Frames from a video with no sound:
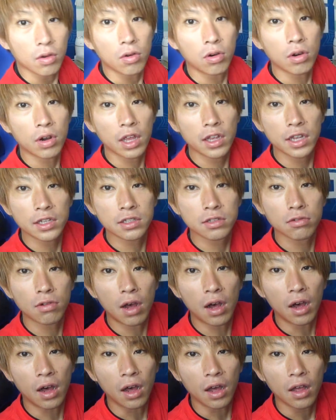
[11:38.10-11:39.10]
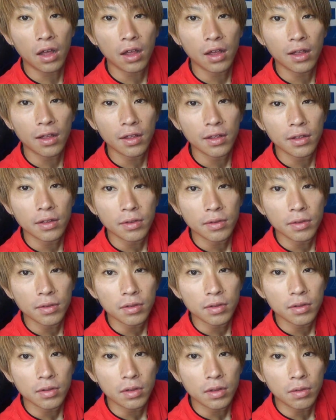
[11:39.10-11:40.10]
これですわ
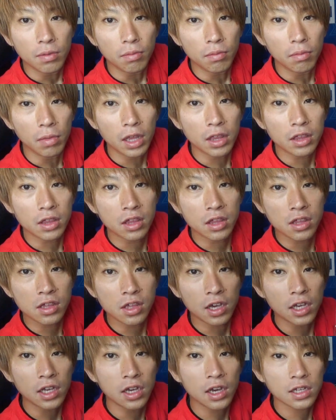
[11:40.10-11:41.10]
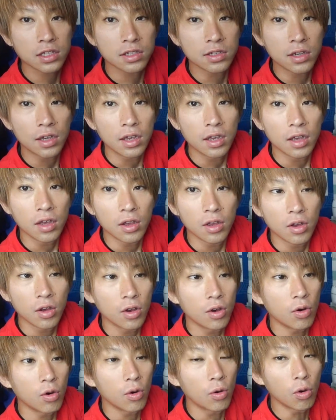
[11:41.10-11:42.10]
めっちゃいかつい
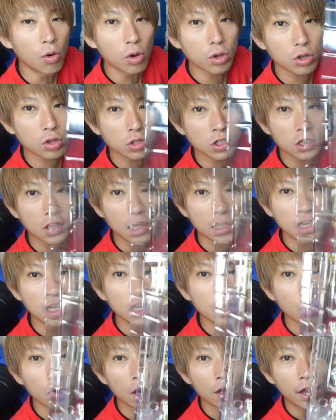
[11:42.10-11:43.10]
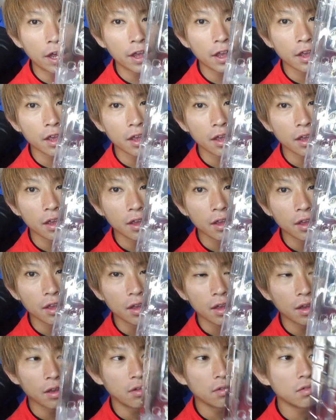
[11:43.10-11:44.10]
王としか言いようがない
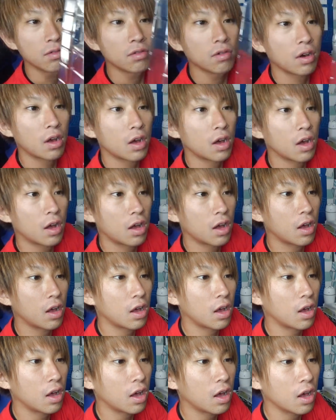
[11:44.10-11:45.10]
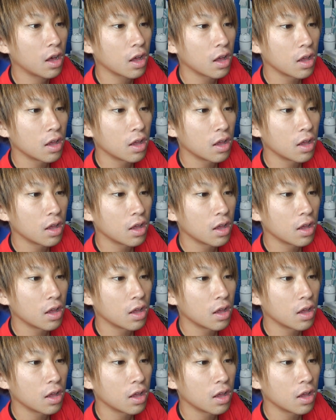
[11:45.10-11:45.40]
うわよ